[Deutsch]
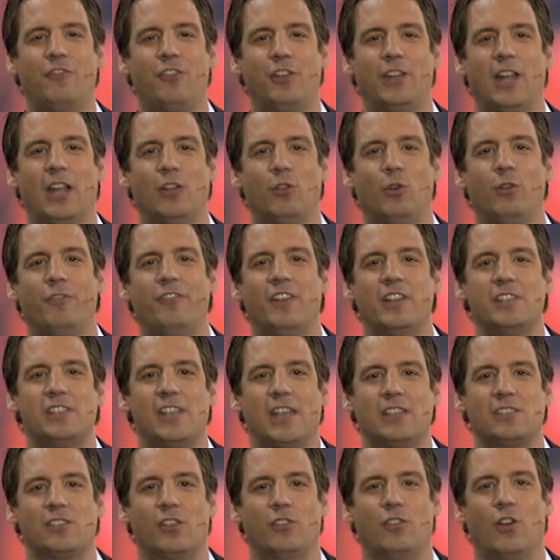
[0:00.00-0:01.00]
von Hannover
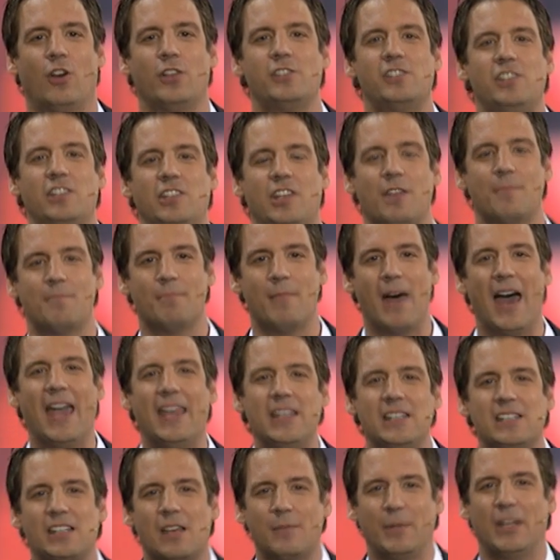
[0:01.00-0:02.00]
96
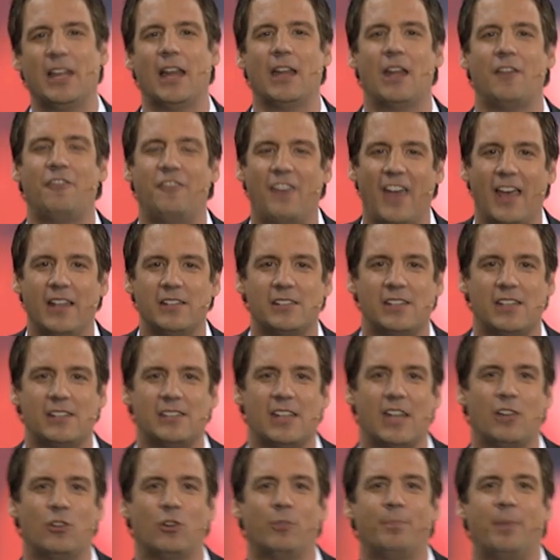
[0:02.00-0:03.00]
gemeinsam in einer
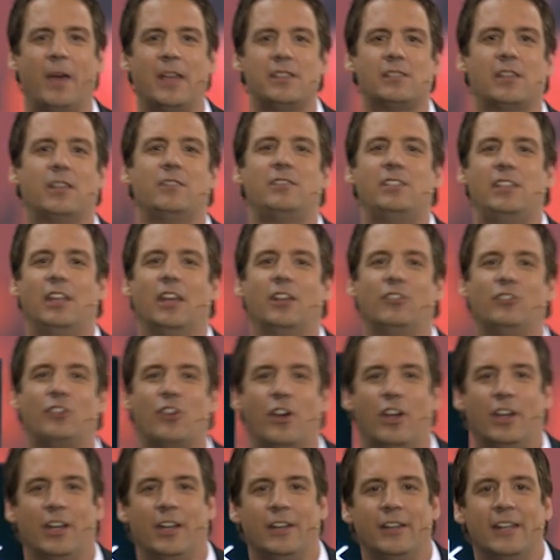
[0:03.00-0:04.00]
Fernsehsendung präsentieren
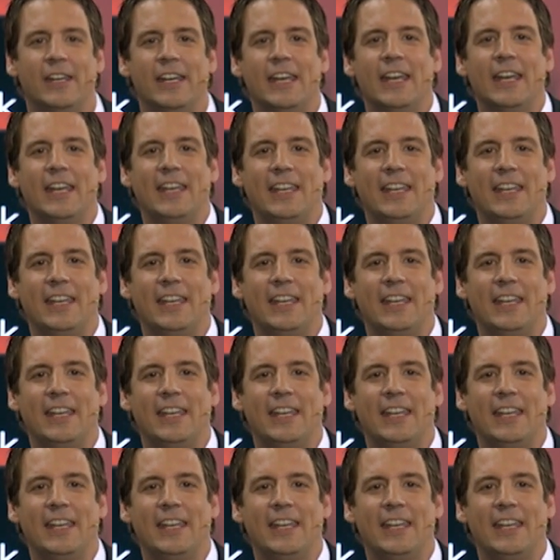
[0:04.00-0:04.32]
können.